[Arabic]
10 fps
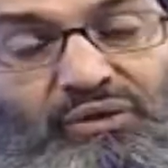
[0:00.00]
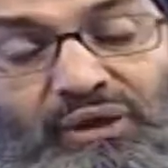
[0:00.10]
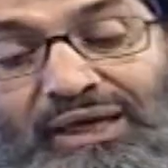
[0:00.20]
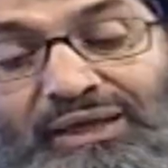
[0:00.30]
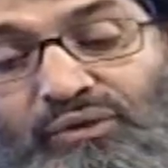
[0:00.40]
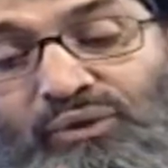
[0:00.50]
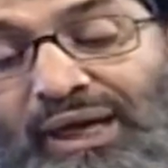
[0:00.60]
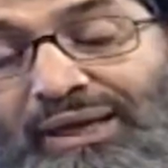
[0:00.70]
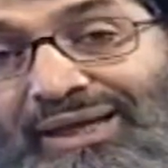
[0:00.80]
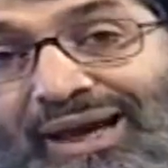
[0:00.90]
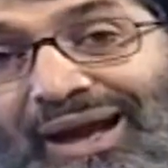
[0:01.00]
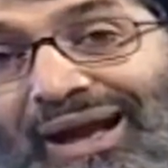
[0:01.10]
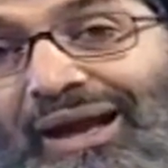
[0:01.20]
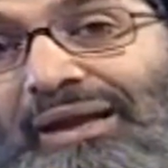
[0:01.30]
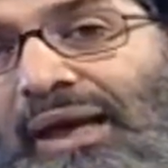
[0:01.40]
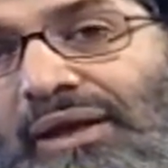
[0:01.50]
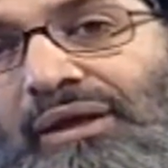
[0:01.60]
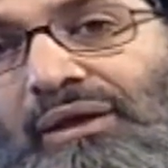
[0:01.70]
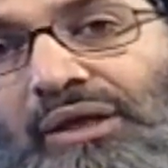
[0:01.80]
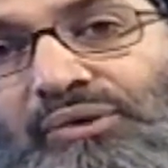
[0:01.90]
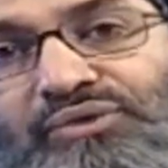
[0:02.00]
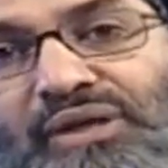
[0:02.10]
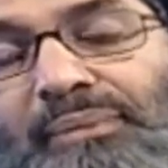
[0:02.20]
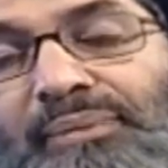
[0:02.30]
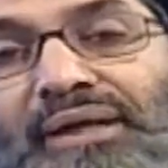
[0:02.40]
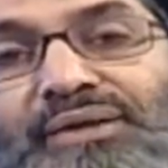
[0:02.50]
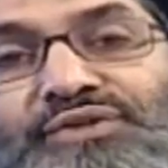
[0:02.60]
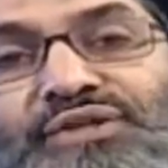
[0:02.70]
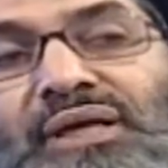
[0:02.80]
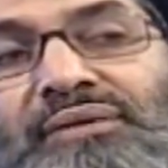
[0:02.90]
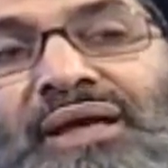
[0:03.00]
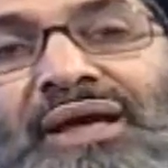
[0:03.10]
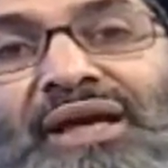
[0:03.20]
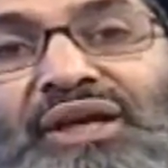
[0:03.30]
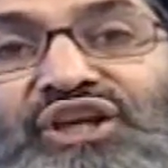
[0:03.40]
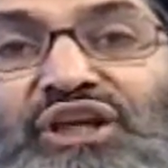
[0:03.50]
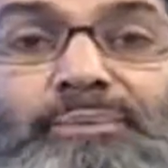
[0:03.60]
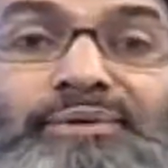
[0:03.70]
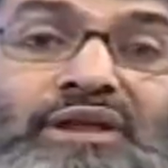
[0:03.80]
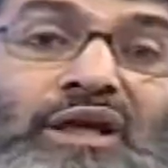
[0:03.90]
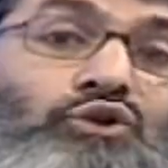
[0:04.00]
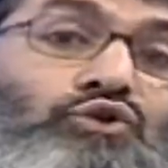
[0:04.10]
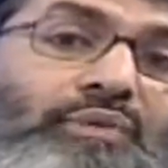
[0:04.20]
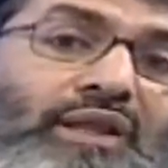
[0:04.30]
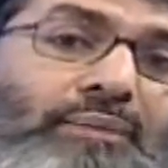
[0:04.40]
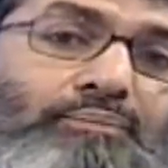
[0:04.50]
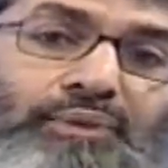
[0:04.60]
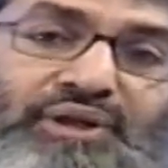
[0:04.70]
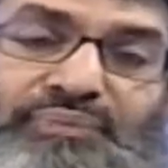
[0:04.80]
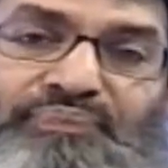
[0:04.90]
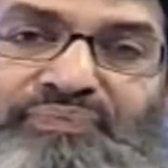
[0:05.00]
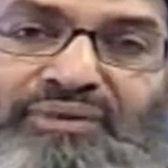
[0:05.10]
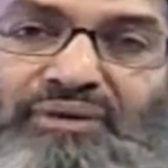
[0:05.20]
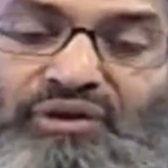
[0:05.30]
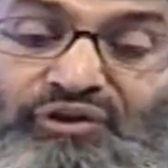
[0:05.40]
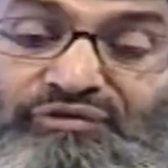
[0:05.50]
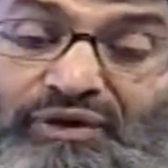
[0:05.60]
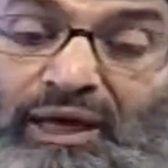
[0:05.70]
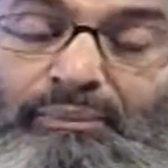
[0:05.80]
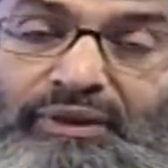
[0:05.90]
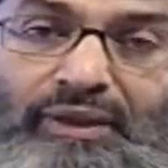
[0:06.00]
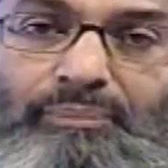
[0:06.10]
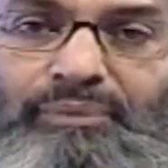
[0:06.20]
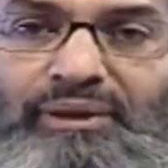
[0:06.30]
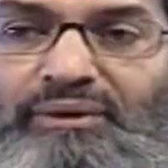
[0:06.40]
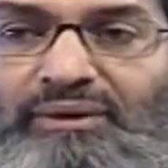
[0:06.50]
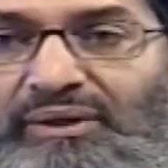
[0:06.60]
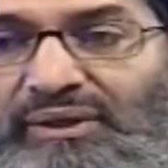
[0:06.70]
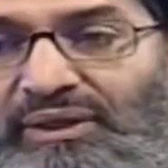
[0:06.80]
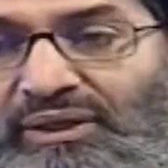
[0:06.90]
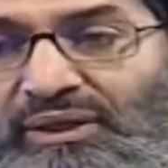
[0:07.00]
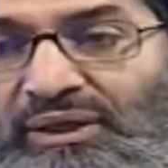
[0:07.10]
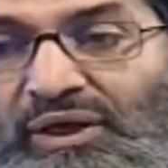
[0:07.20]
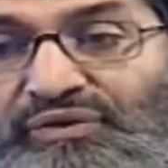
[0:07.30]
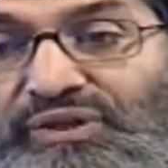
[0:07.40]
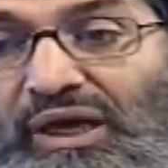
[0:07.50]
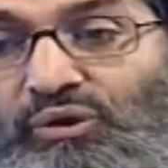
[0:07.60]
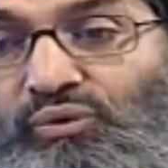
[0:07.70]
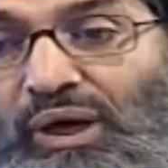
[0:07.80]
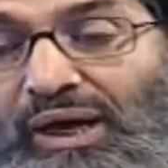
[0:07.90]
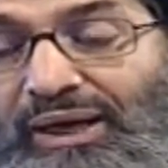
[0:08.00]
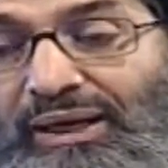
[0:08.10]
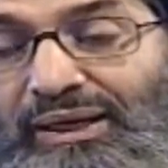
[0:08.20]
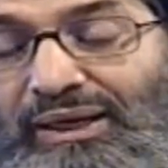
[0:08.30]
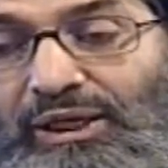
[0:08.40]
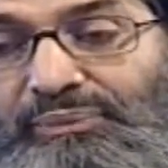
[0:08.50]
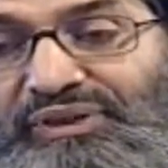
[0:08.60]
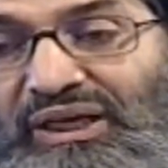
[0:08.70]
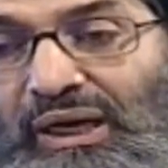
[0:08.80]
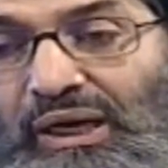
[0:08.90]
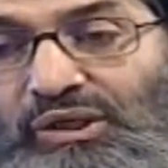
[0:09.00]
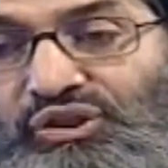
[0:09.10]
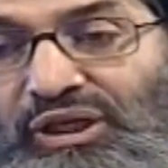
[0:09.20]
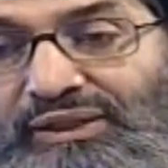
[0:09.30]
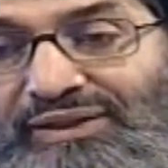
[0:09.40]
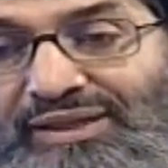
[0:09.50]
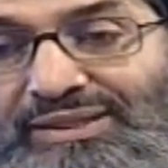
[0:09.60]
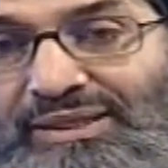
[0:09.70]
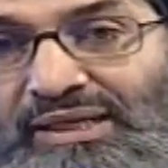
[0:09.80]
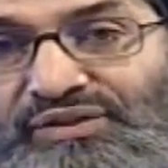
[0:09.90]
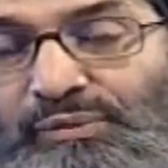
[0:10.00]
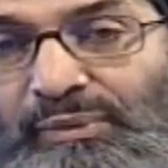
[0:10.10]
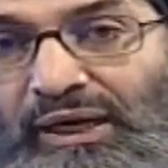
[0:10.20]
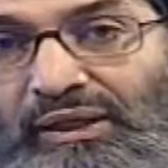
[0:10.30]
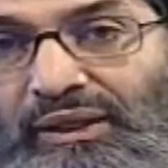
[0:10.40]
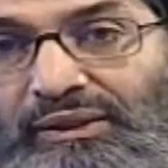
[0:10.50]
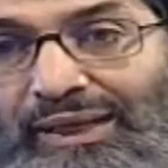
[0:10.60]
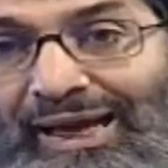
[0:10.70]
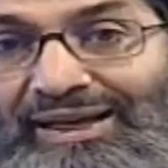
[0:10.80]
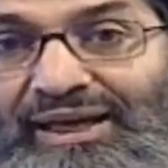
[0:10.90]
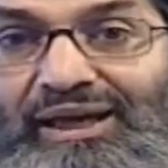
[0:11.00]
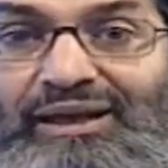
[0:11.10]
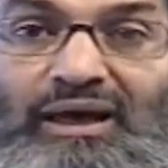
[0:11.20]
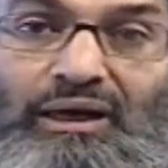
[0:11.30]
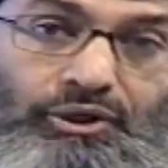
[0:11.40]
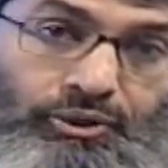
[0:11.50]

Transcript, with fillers: لكن هنالك حالة أيضا قد يصاب بها الإنسان يبتهج بذنبه يفرح بذنبه هسه اكو هاي الابتهاج قد يستلزم ايضا الاعلان